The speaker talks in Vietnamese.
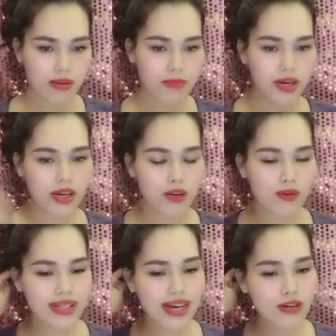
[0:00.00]
Bởi
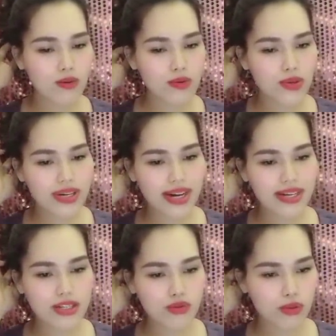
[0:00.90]
qua thái độ của Tuấn
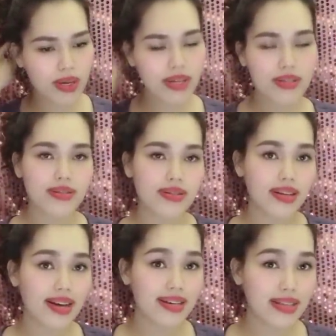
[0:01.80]
Khanh tôi biết
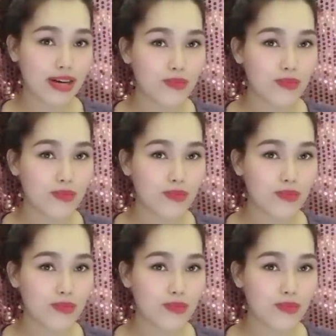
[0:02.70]
anh ta